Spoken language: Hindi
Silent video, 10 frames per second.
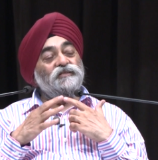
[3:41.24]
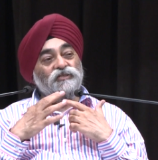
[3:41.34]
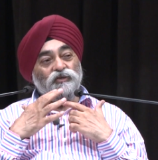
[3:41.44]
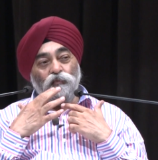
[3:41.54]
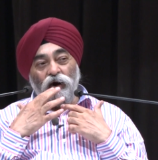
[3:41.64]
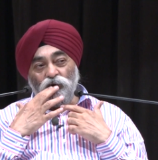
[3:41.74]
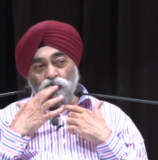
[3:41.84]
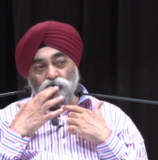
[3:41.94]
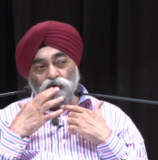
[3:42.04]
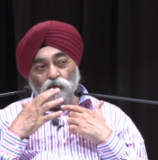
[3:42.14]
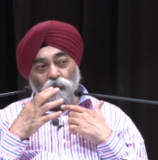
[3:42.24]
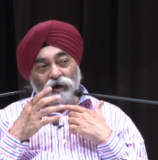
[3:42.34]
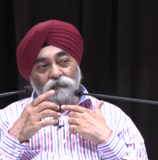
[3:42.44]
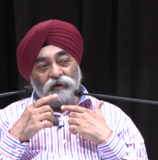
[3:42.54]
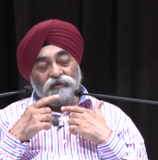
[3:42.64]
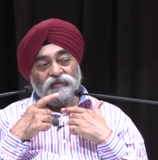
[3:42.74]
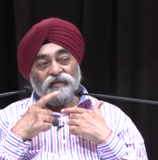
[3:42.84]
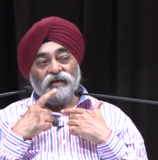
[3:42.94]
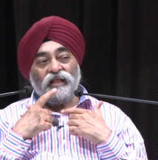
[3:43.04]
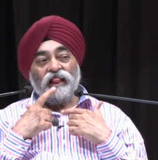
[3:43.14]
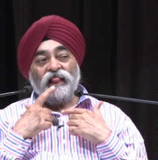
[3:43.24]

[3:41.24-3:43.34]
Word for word: ज़बान उसको बाहर फेंकती है